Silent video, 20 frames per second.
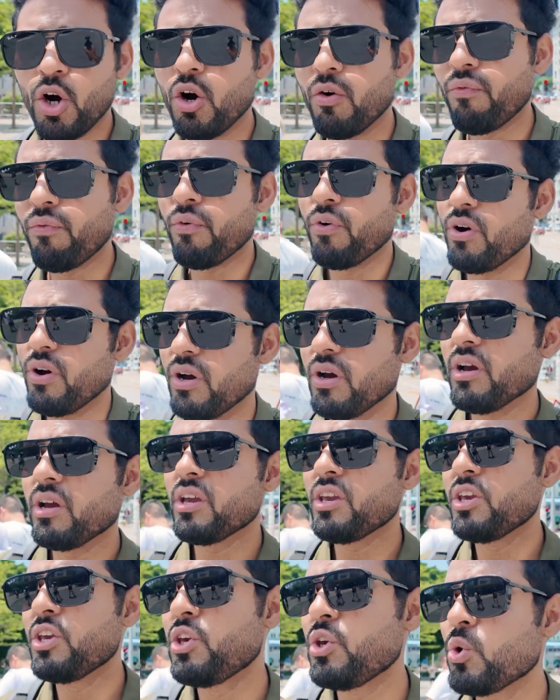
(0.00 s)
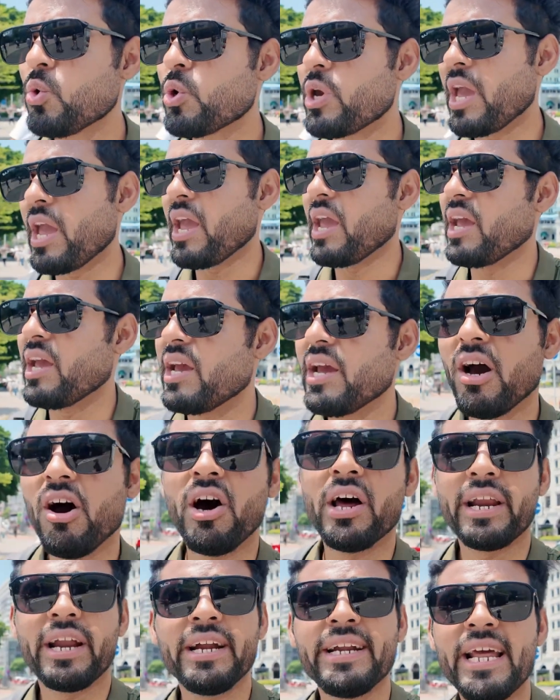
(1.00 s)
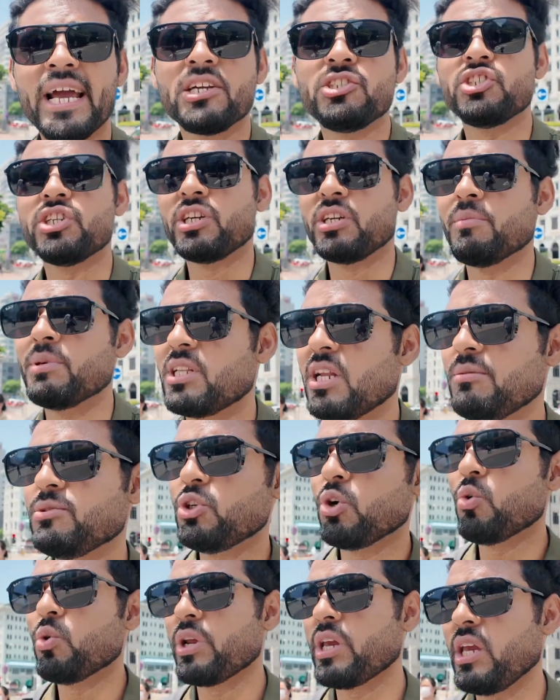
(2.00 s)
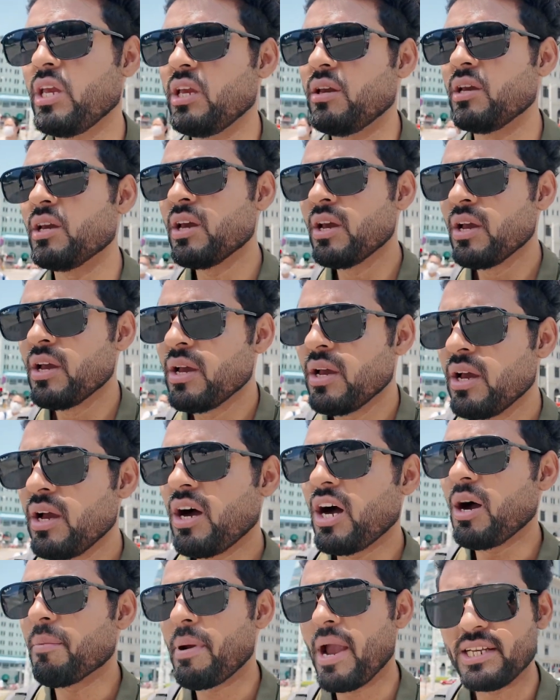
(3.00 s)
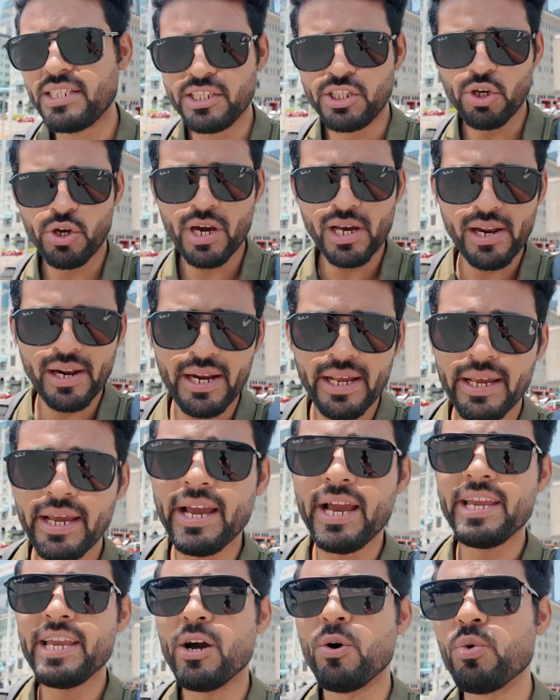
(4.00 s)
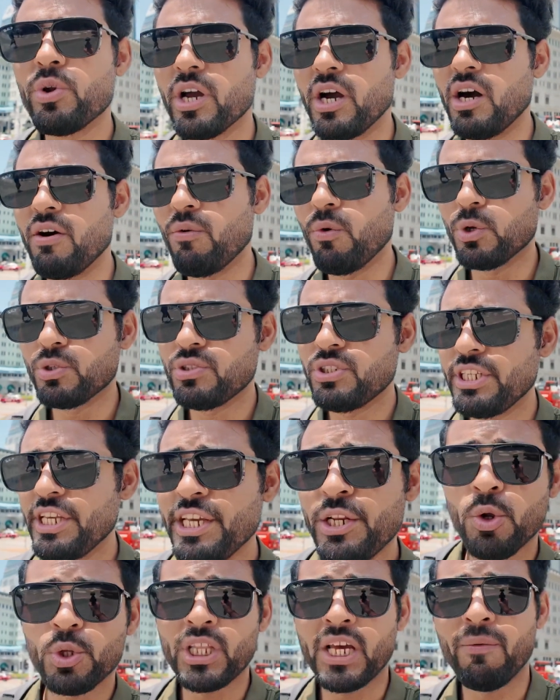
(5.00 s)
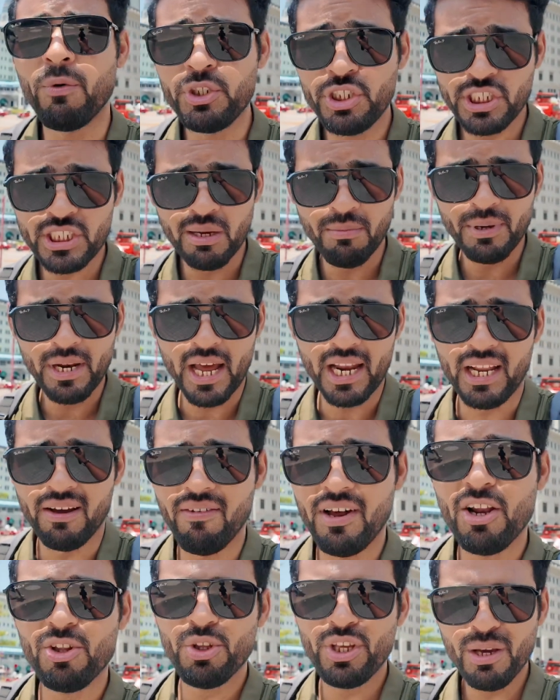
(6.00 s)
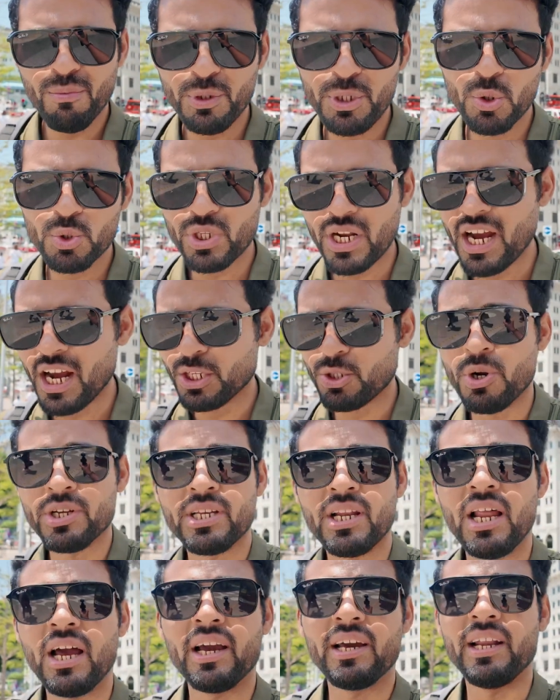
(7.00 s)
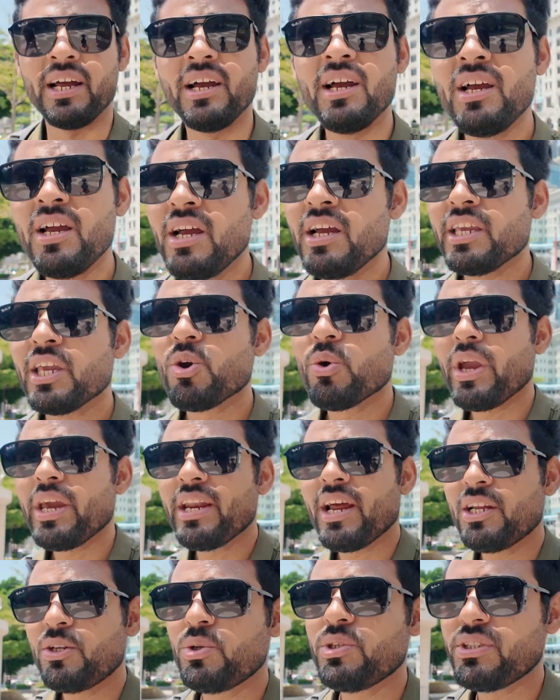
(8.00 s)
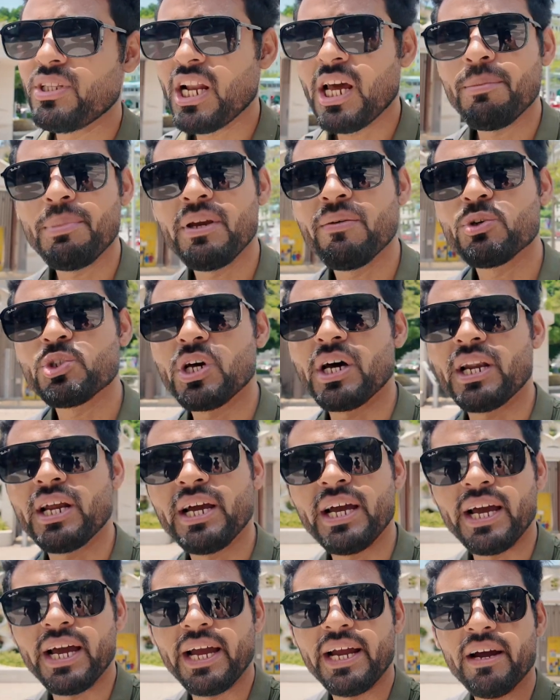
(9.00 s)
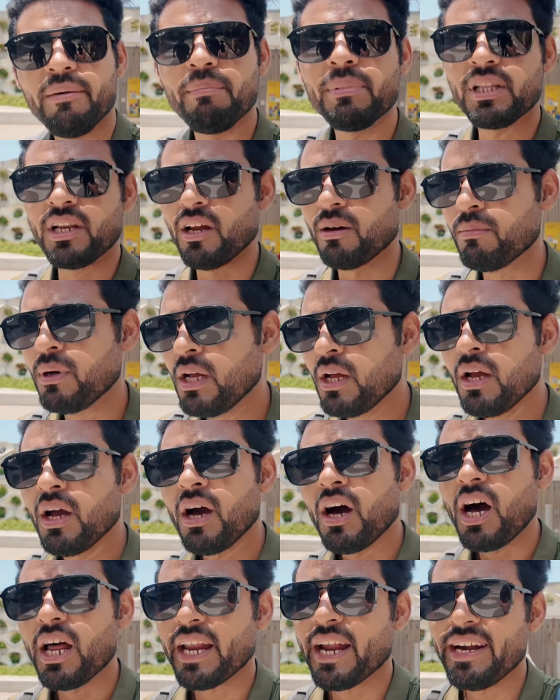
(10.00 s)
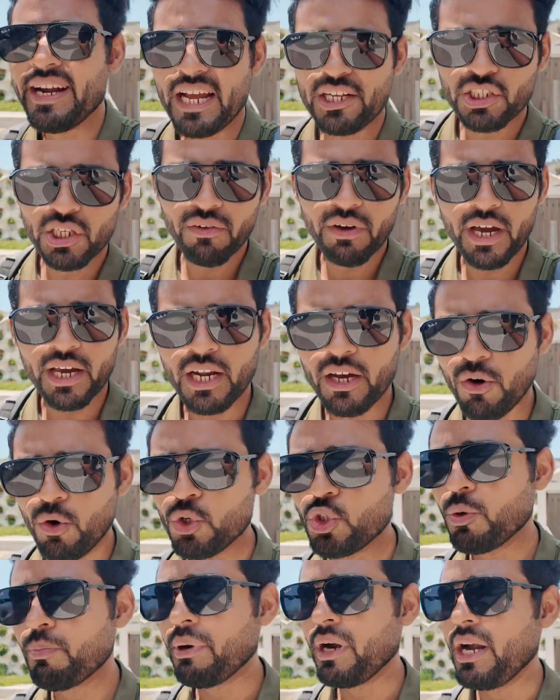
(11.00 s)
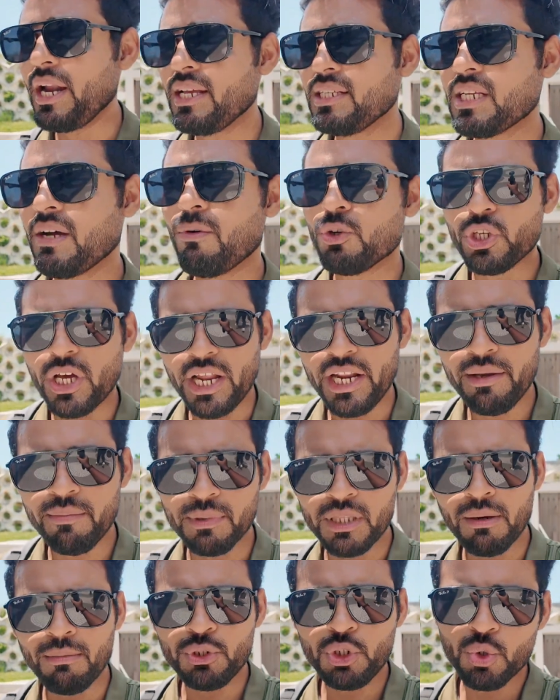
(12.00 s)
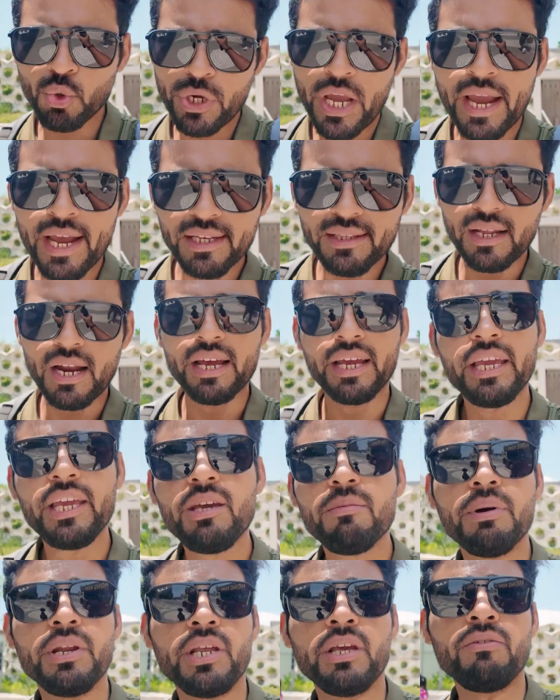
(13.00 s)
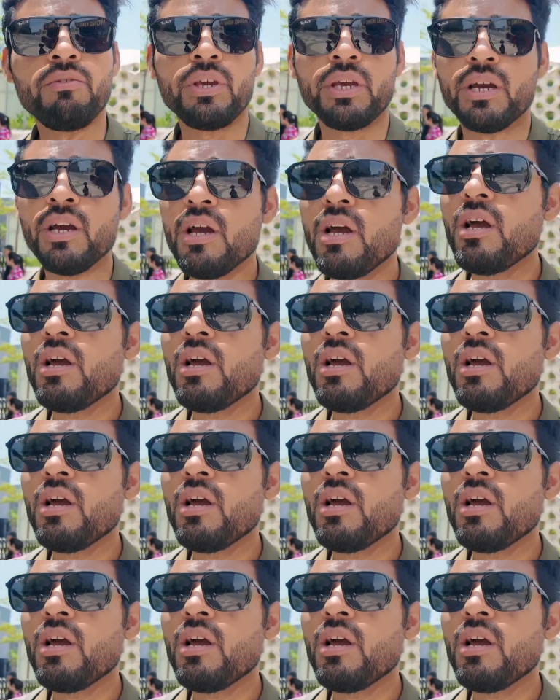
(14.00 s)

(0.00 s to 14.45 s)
ऑफ यू के आर्किटेक्चर मतलब जो उनकी आप कह सकते हो कलरिंग है या उनका वो सीन होता है वो चीज़ें बनाने वाला तो ये मुझे उस तरह का थोड़ा सा लग रहा है क्योंकि इनका जो जितना भी वो सारा है मतलब आर्किटेक्चर वगैरह और जो बिल्डिंग्स हैं वो सारी मतलब यूके की तरह की ही बनी हुई हैं